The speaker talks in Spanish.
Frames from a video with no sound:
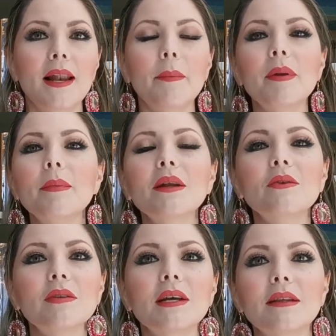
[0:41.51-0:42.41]
la primera
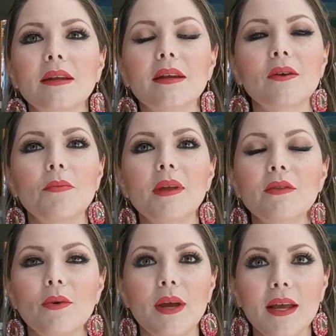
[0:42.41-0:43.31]
cosa que te
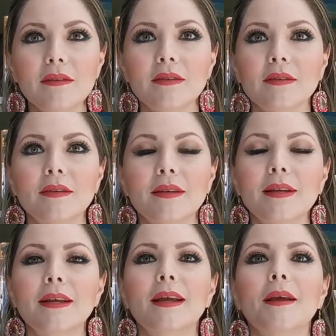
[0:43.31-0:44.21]
recomiendo es
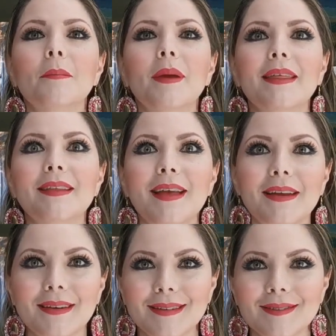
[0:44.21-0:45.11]
meditar.